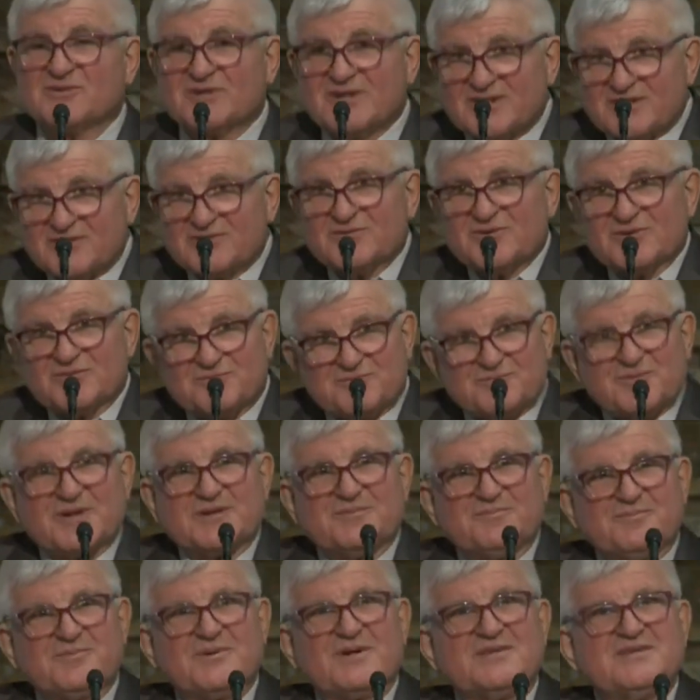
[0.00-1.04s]
Он говорит, вот
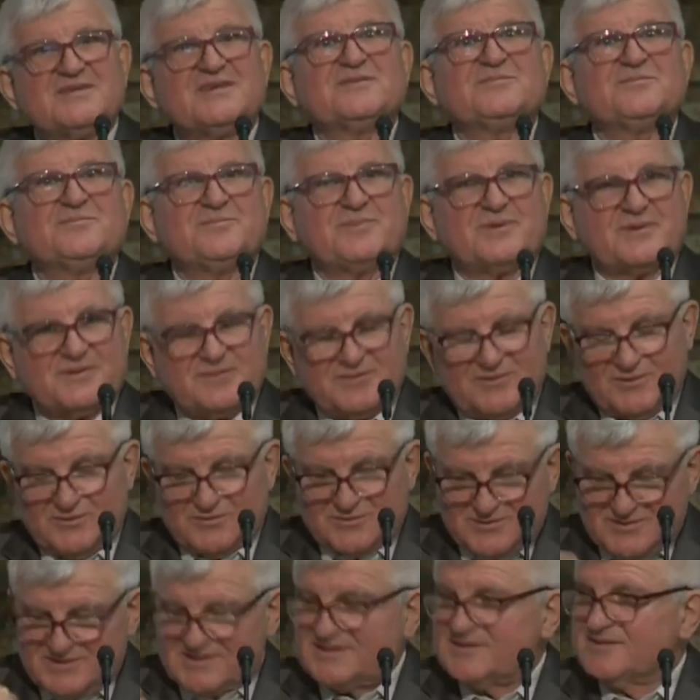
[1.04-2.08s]
про, про, про,
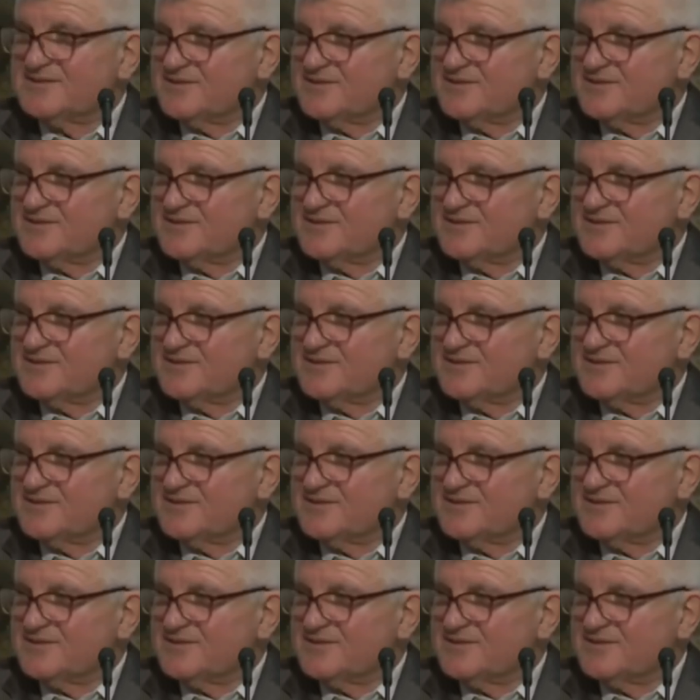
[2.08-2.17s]
ну,